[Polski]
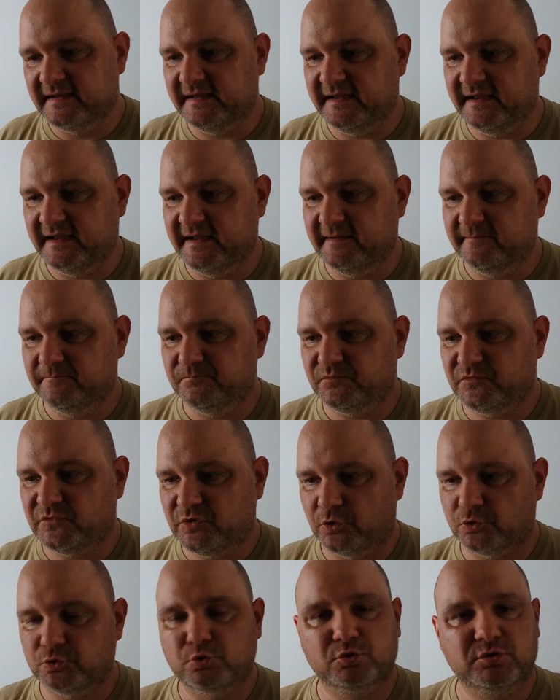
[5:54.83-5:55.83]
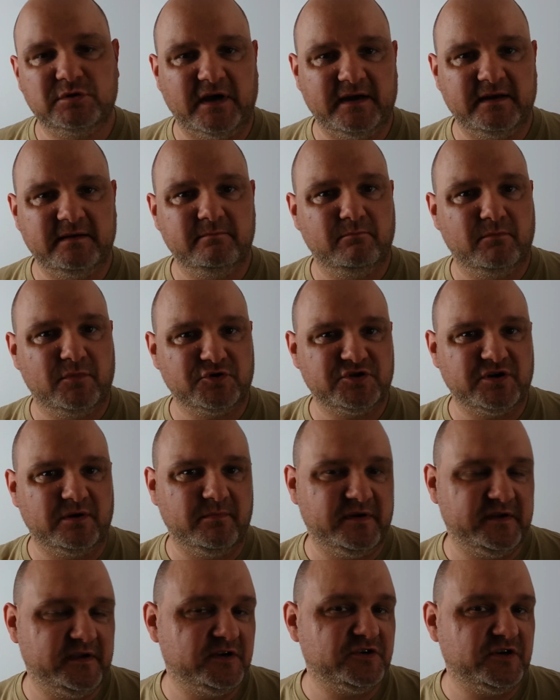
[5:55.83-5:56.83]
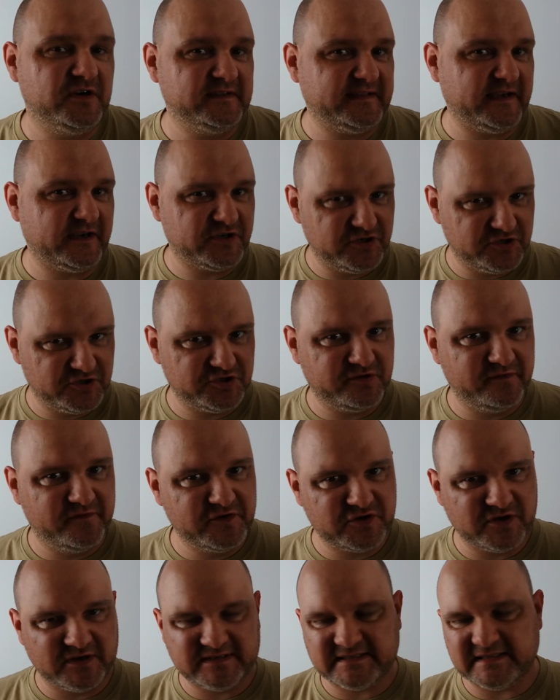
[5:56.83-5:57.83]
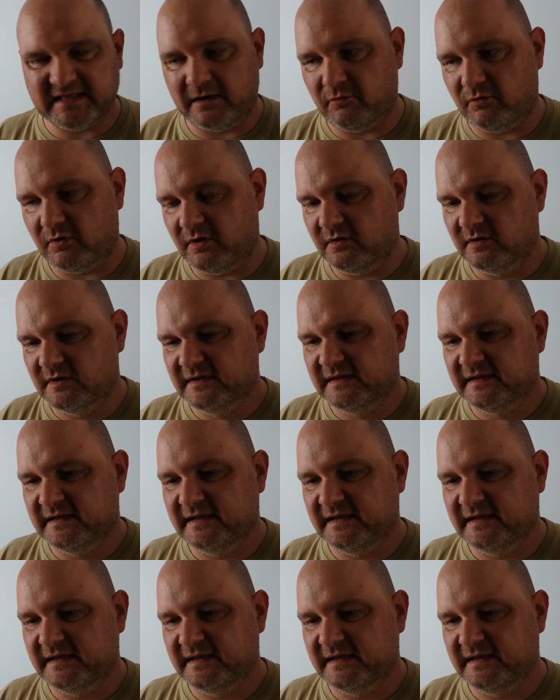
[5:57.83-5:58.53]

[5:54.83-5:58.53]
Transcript: I to tutaj możemy, jeżeli tak się rzeczywiście stało,